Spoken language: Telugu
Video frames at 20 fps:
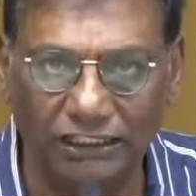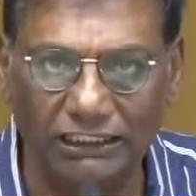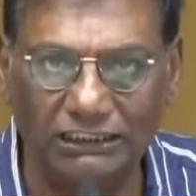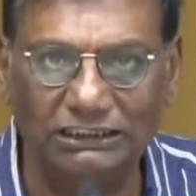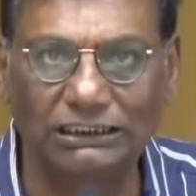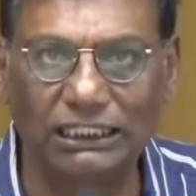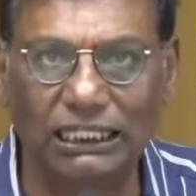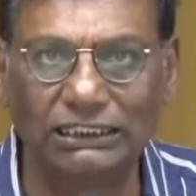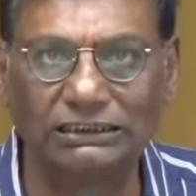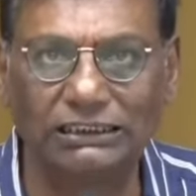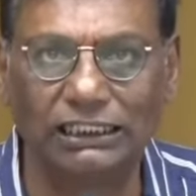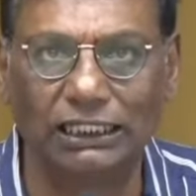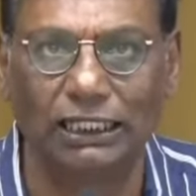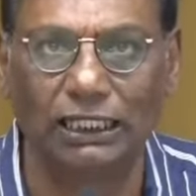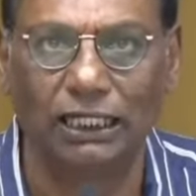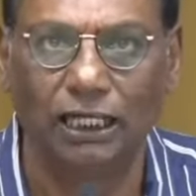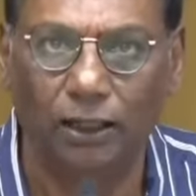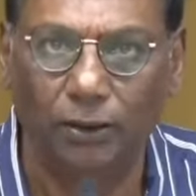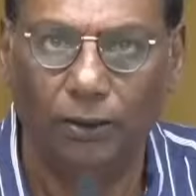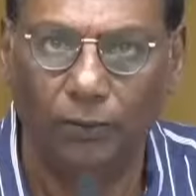కన్విన్స్ చేసి
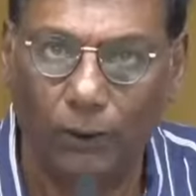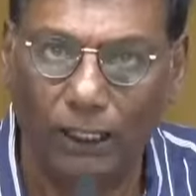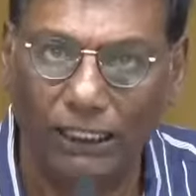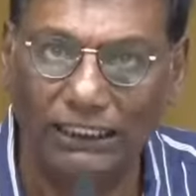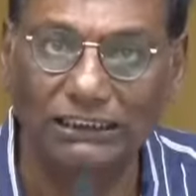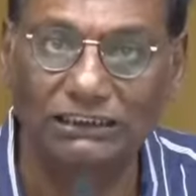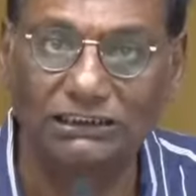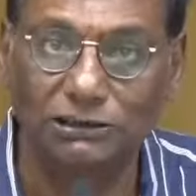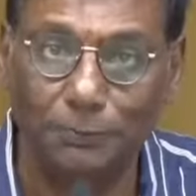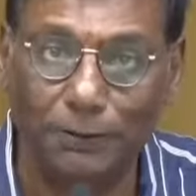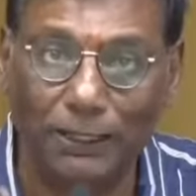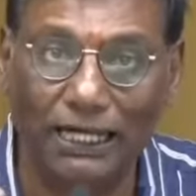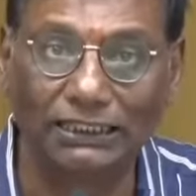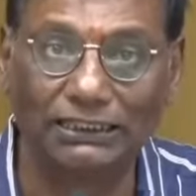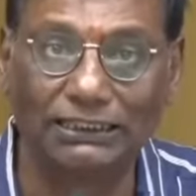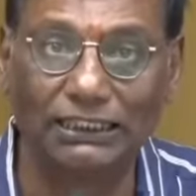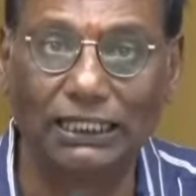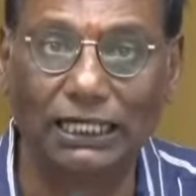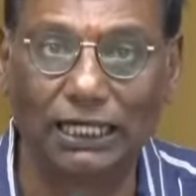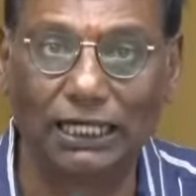వైఎస్
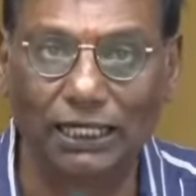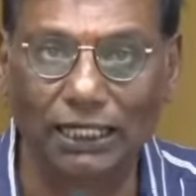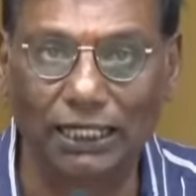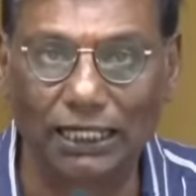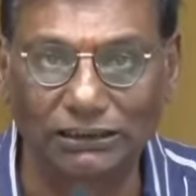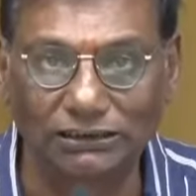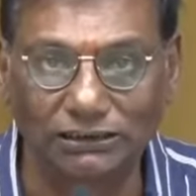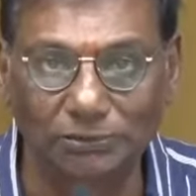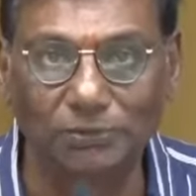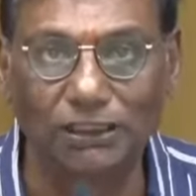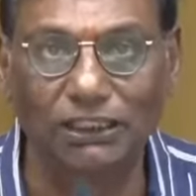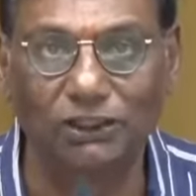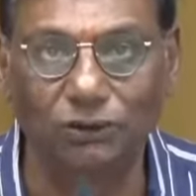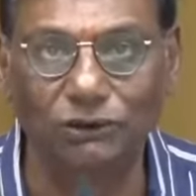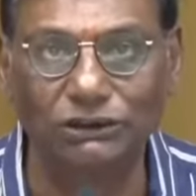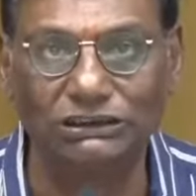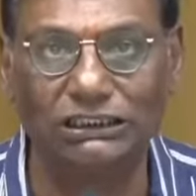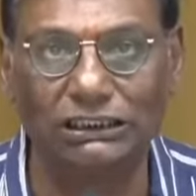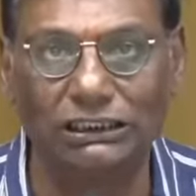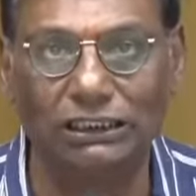భారతి గారన్న
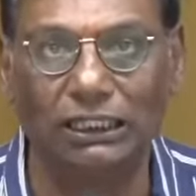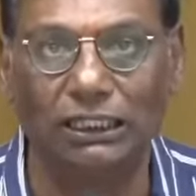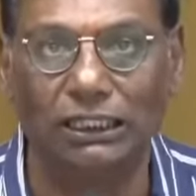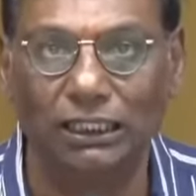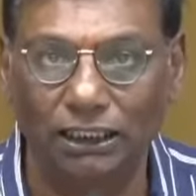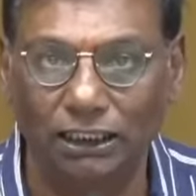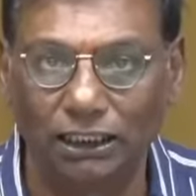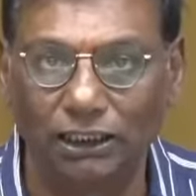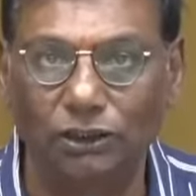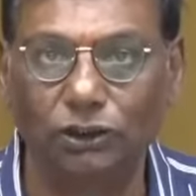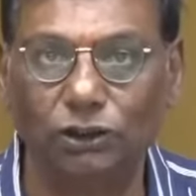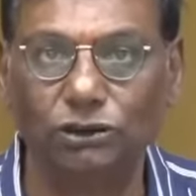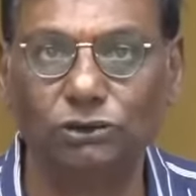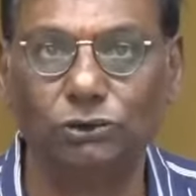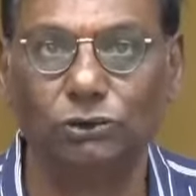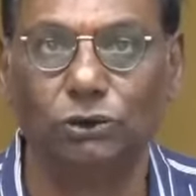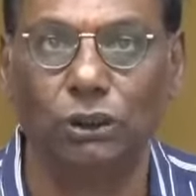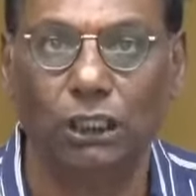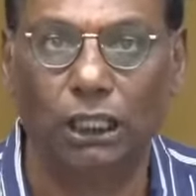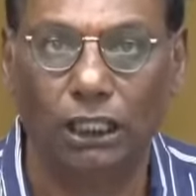అసెంబ్లీకి వచ్చి
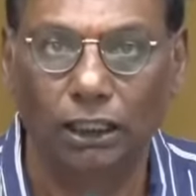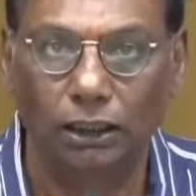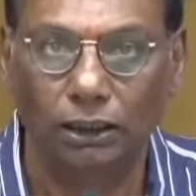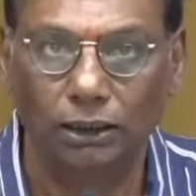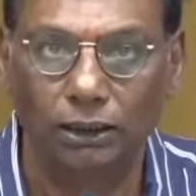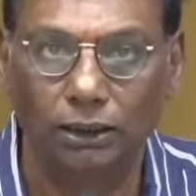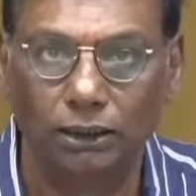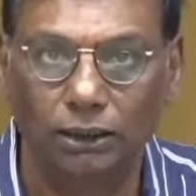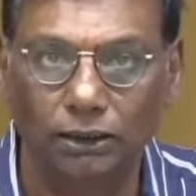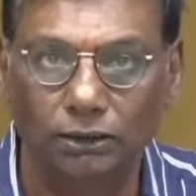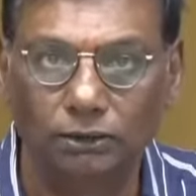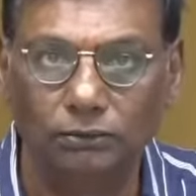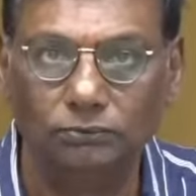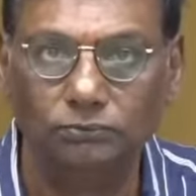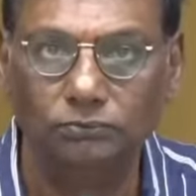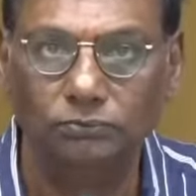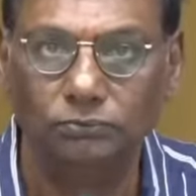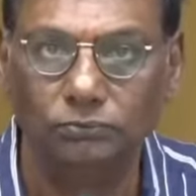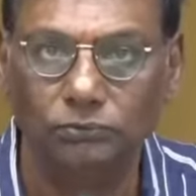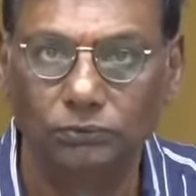ఈరోజు
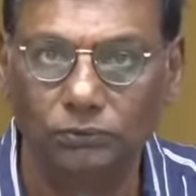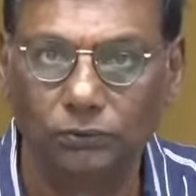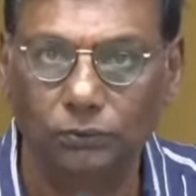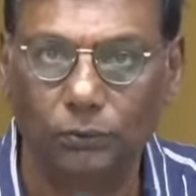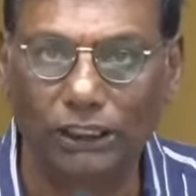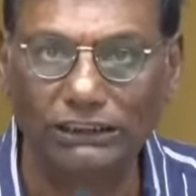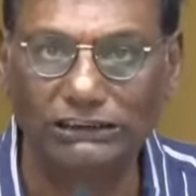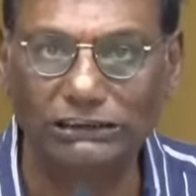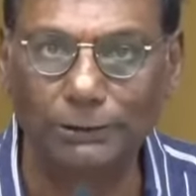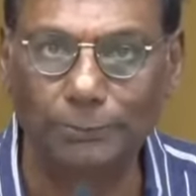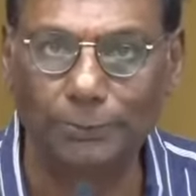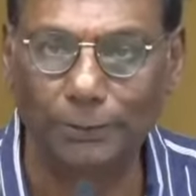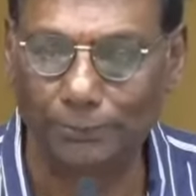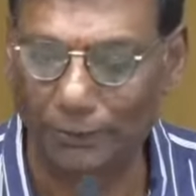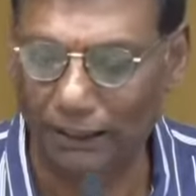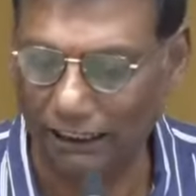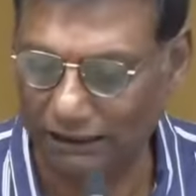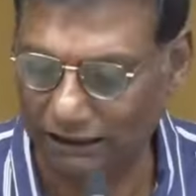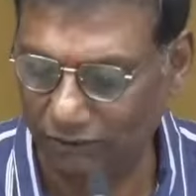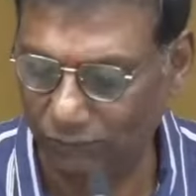
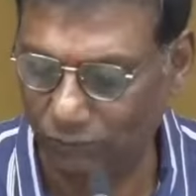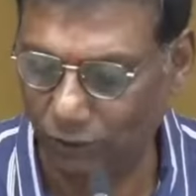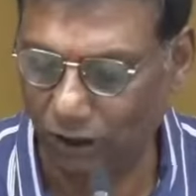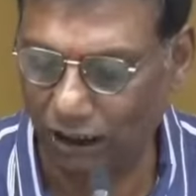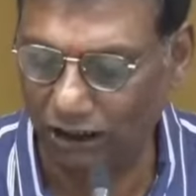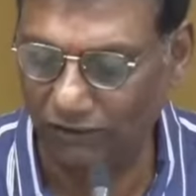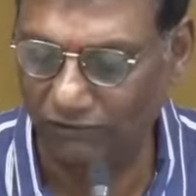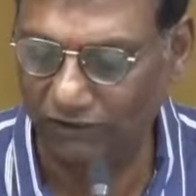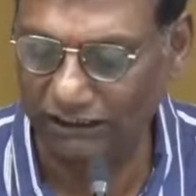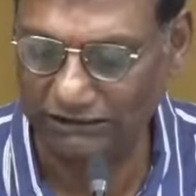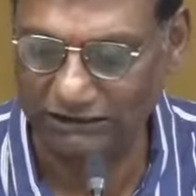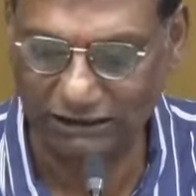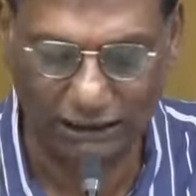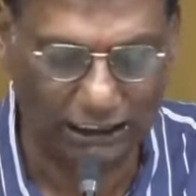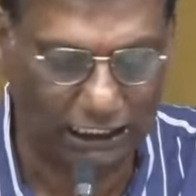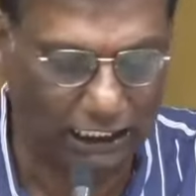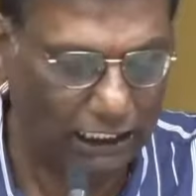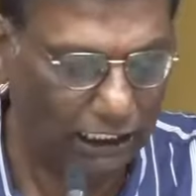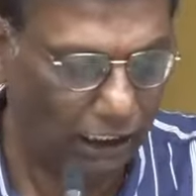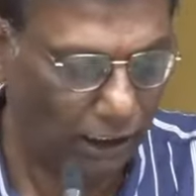వైసీపీ పార్టీ వాళ్ళు
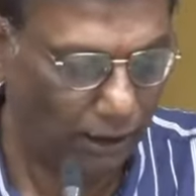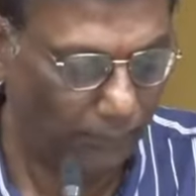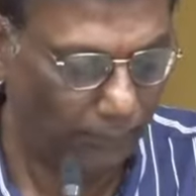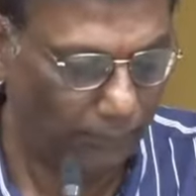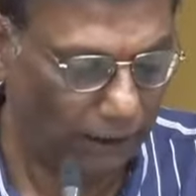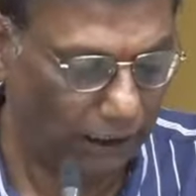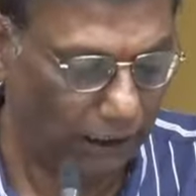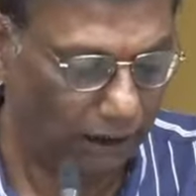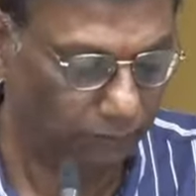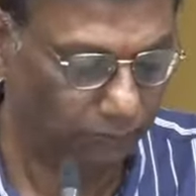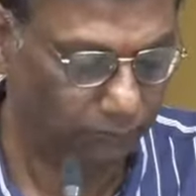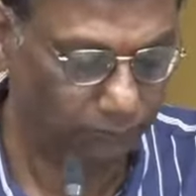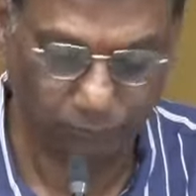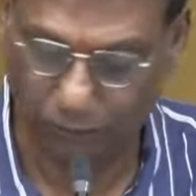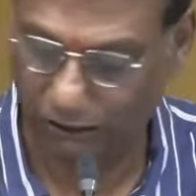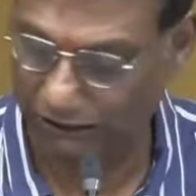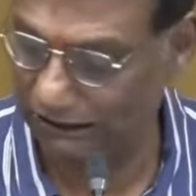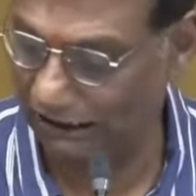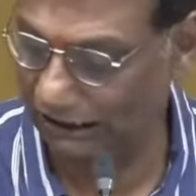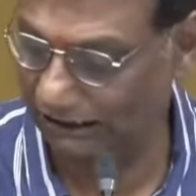వేసిన
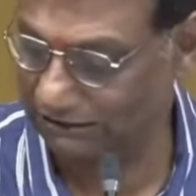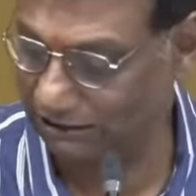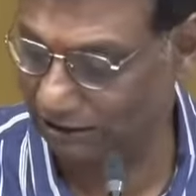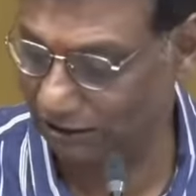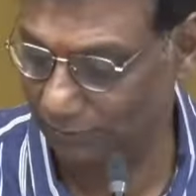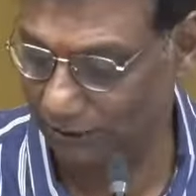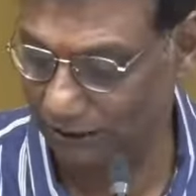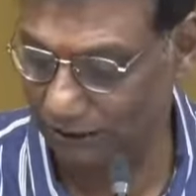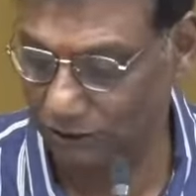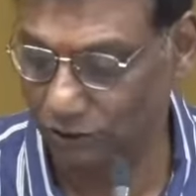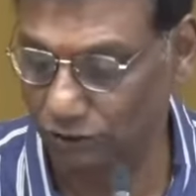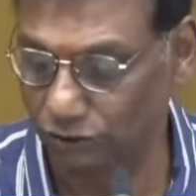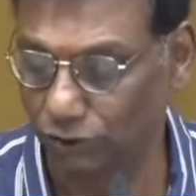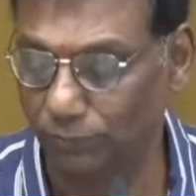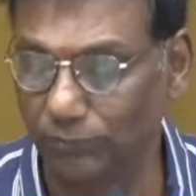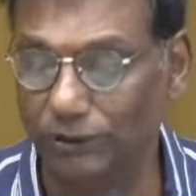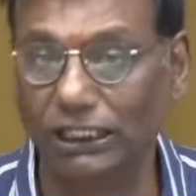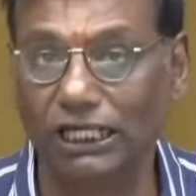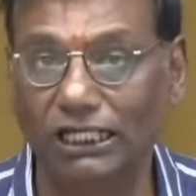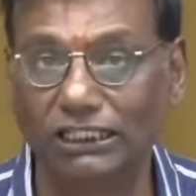పది లక్షల మందో
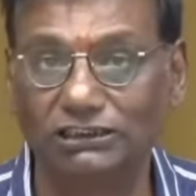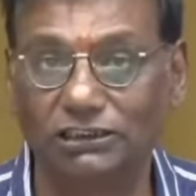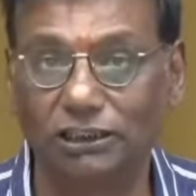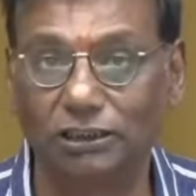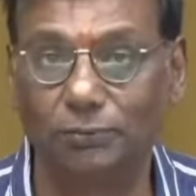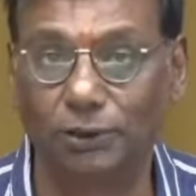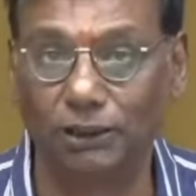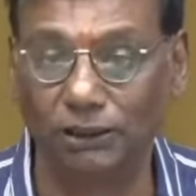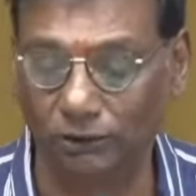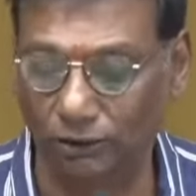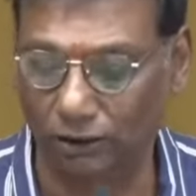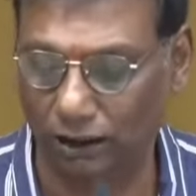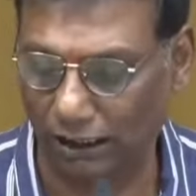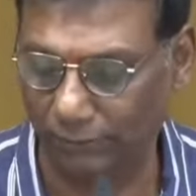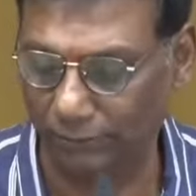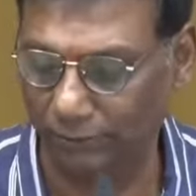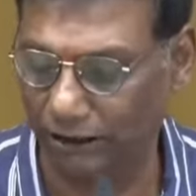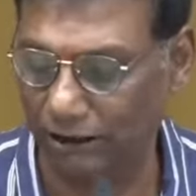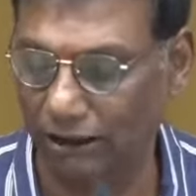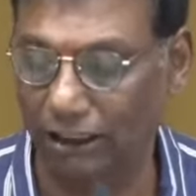తొమ్మిది లక్షల మందో
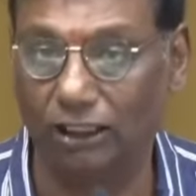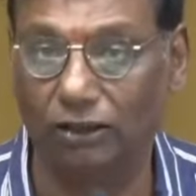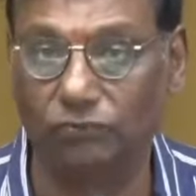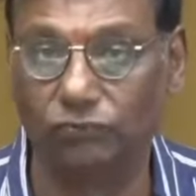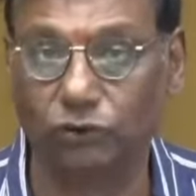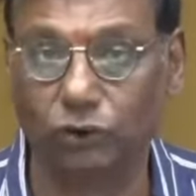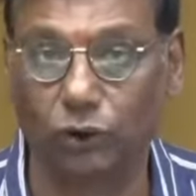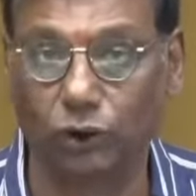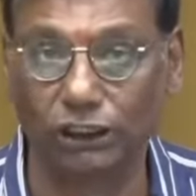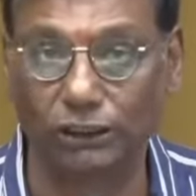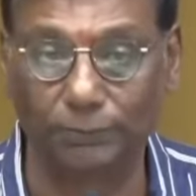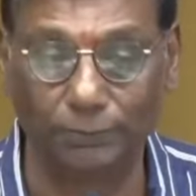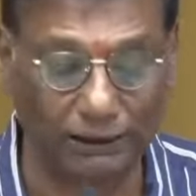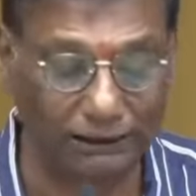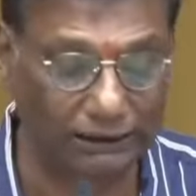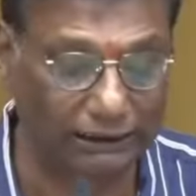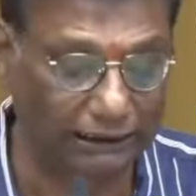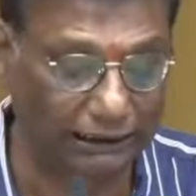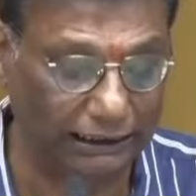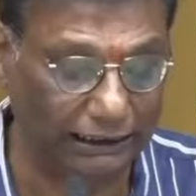ఐ మీన్ కోటి
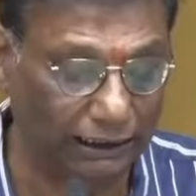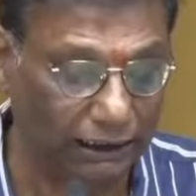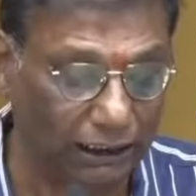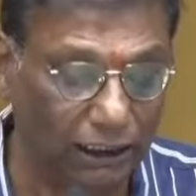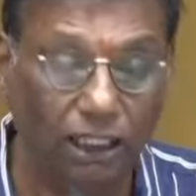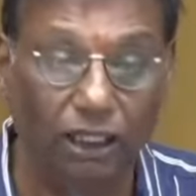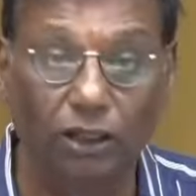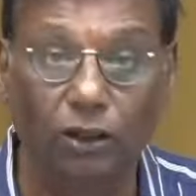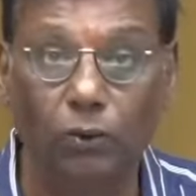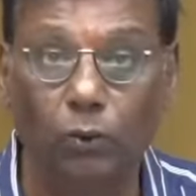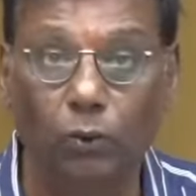మందికి